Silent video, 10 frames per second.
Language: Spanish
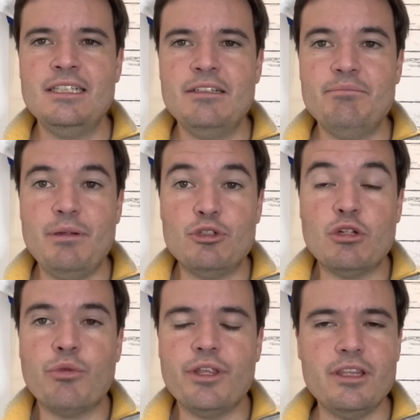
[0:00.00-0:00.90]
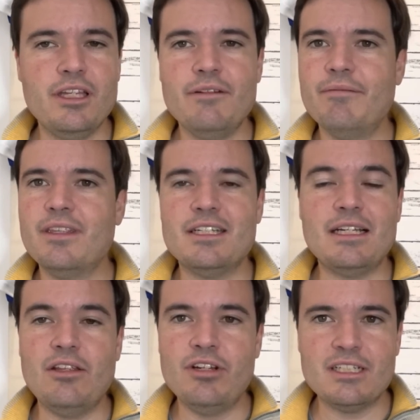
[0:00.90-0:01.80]
Vimos a un City que
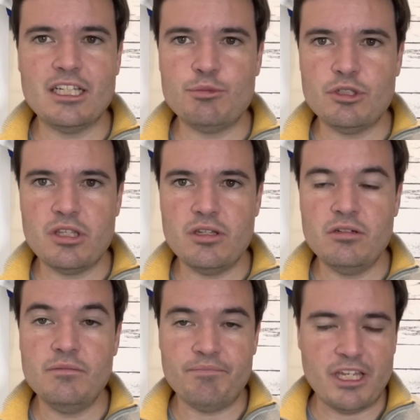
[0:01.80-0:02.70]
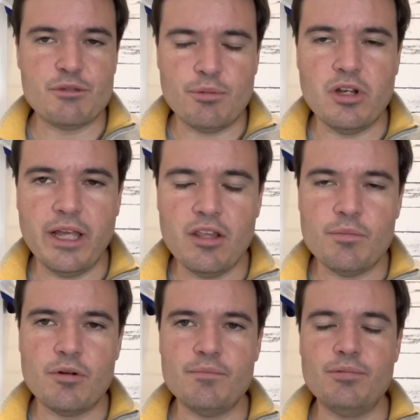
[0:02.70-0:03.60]
salió en esa disposición espoleado
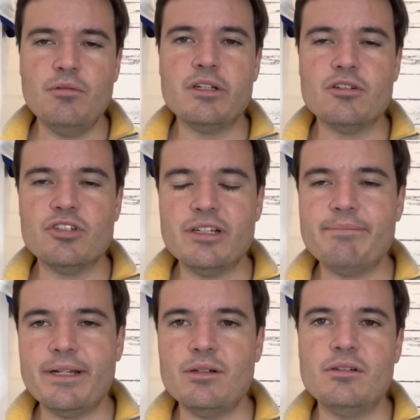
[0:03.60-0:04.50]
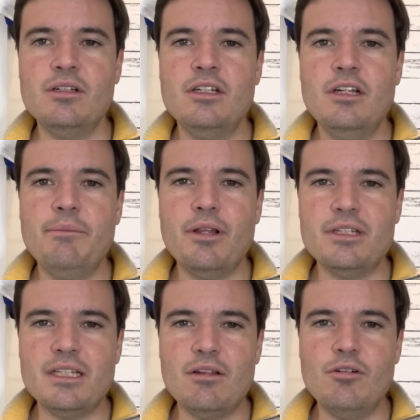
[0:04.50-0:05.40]
por un público, sí, pero, pero
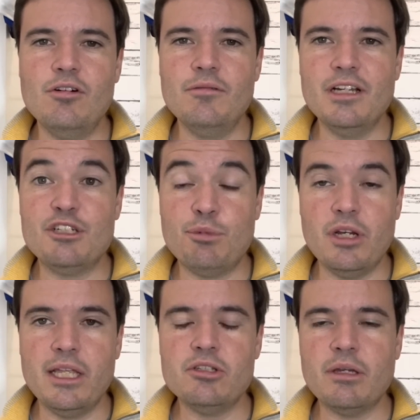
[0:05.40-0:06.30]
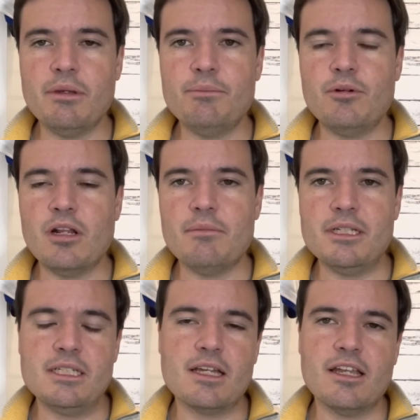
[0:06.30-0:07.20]
desde luego espoleado también por el
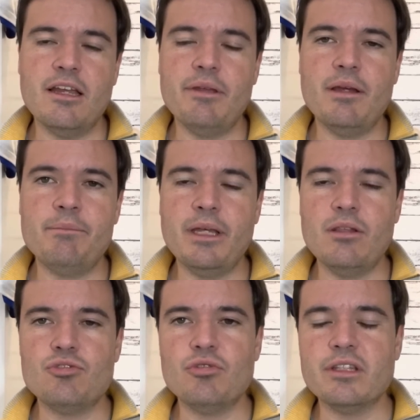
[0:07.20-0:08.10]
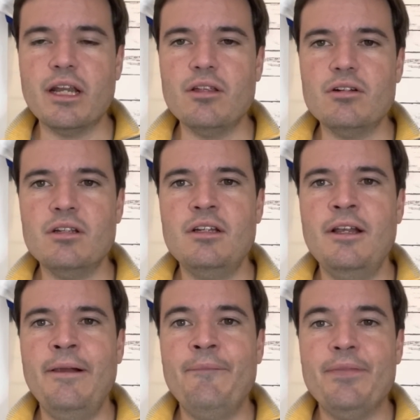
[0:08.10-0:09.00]
mensaje que había enviado su entrenador.
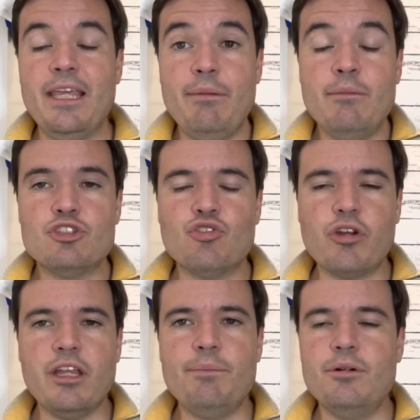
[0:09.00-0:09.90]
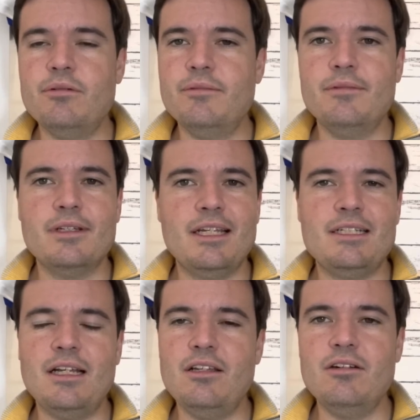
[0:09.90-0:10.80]
Y vimos otro equipo que
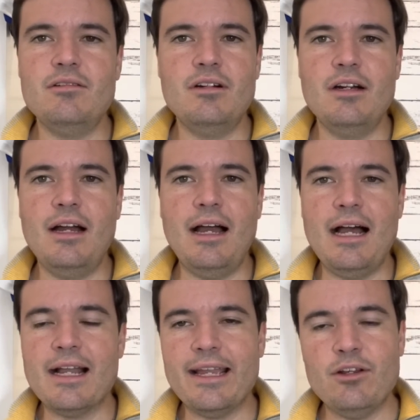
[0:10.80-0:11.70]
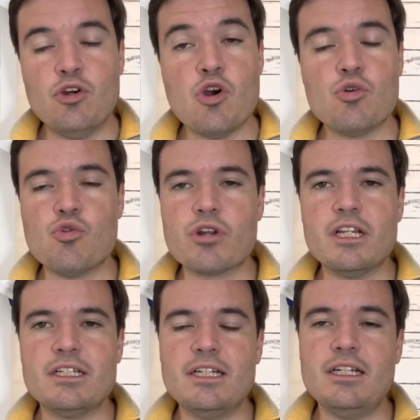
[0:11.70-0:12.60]
salió a que no
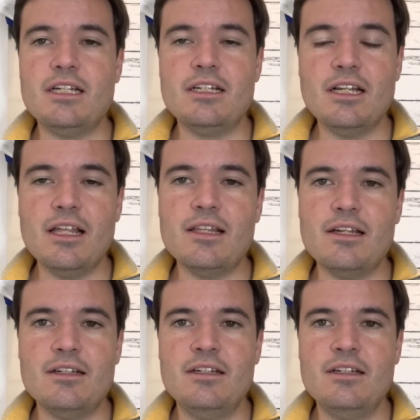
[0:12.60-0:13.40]
ocurriese nada.